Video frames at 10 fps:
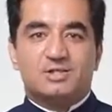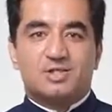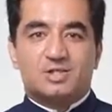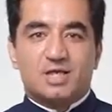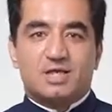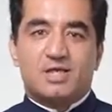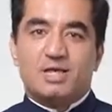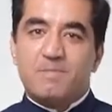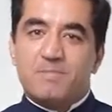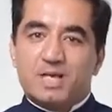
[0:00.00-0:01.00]
जिससे
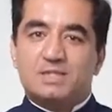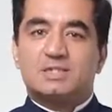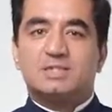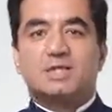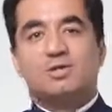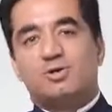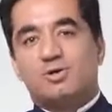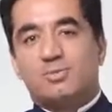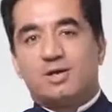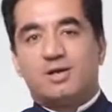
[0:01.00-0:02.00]
कि मेंसेस के इन
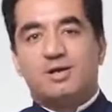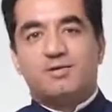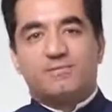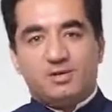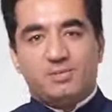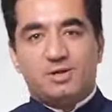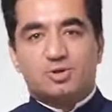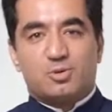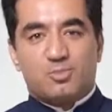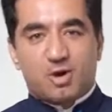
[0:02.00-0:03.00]
दिनों में
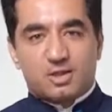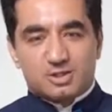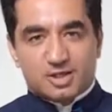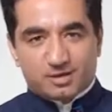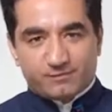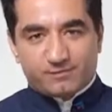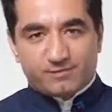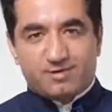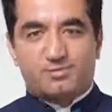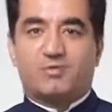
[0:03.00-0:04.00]
फीमेल्स को बहुत अच्छा
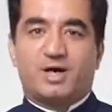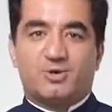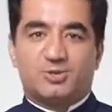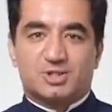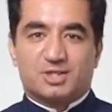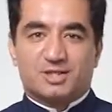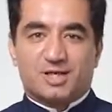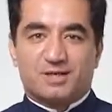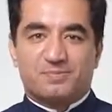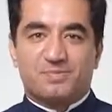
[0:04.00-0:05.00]
कंफर्ट प्रोवाइड हो सकता
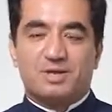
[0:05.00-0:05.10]
है